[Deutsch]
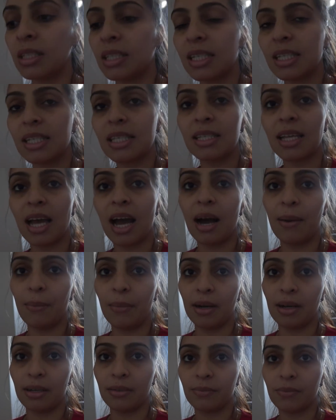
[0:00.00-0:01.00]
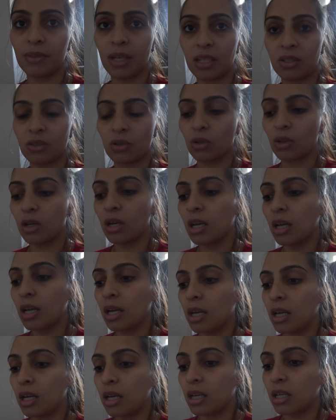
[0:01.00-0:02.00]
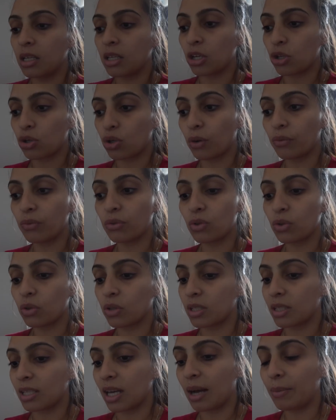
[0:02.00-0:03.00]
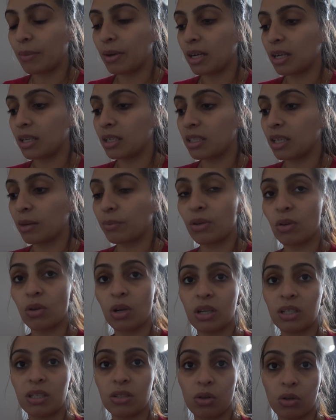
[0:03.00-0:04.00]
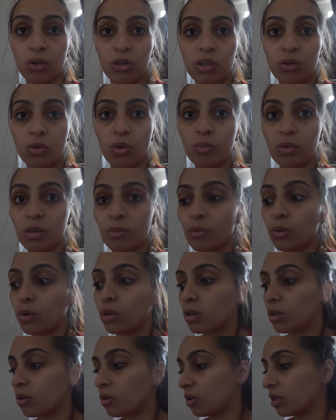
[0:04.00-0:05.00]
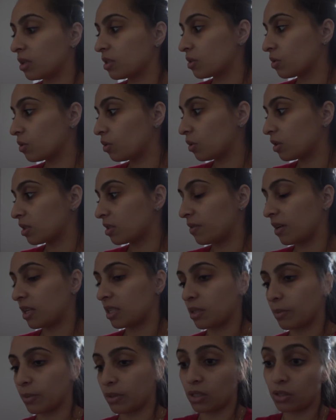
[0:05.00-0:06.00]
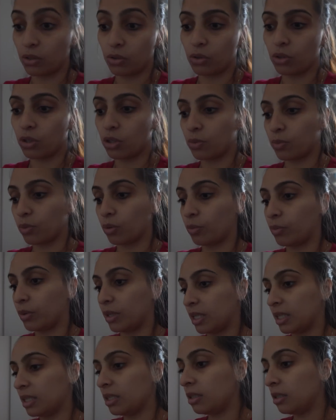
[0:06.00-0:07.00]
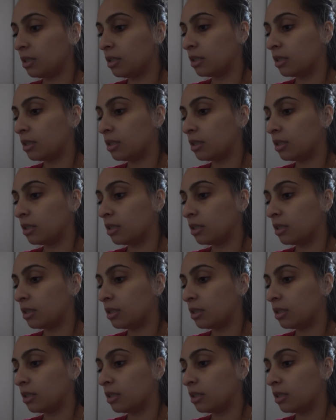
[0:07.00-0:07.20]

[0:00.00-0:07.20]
Die ist der Hammer. Also der Stoff und so ist Hammer. Ich habe den noch jetzt noch nicht umgebunden oder so. Das werde ich aber natürlich probieren.